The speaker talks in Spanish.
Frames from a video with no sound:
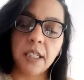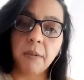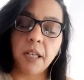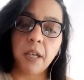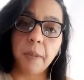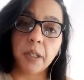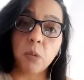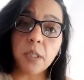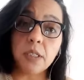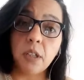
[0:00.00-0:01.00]
libre de
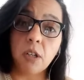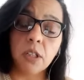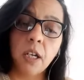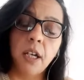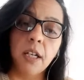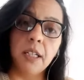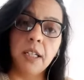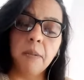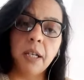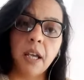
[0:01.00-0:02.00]
perjuicios,
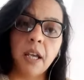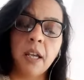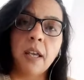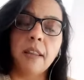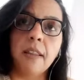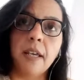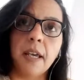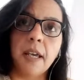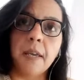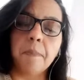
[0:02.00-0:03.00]
libre
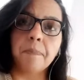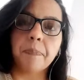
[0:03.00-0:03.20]
de